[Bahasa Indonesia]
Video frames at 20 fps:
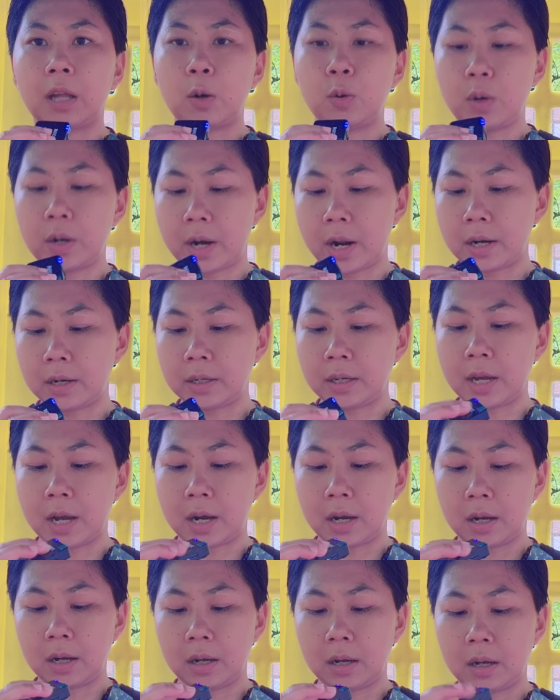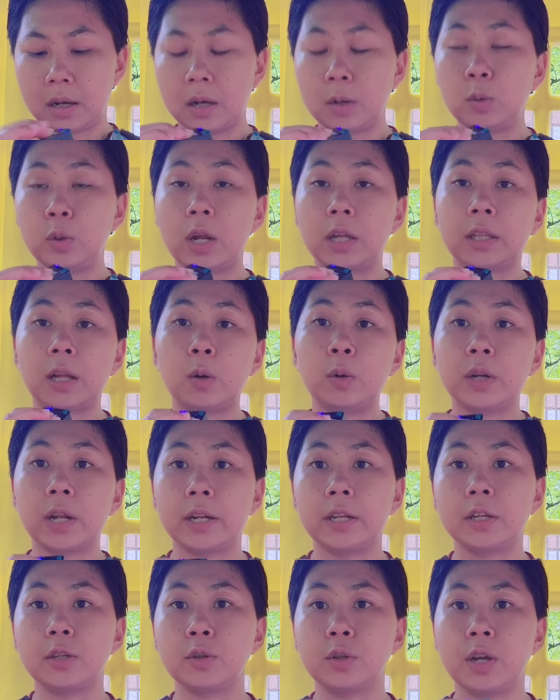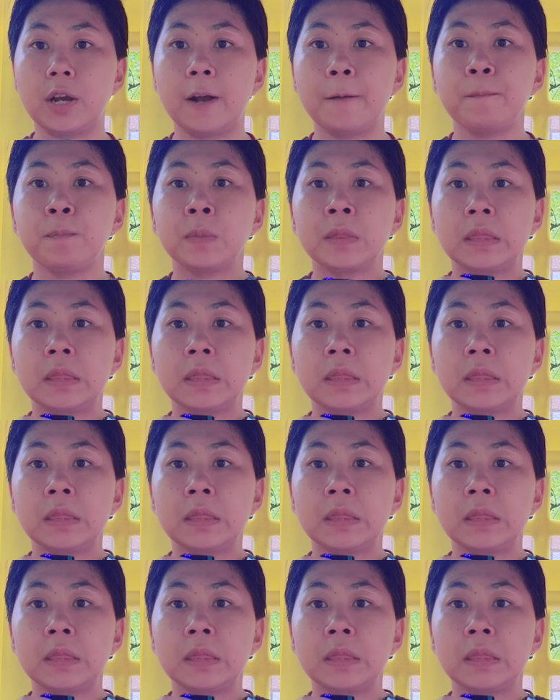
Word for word: tahunan yang udah tahunan ya cuy ya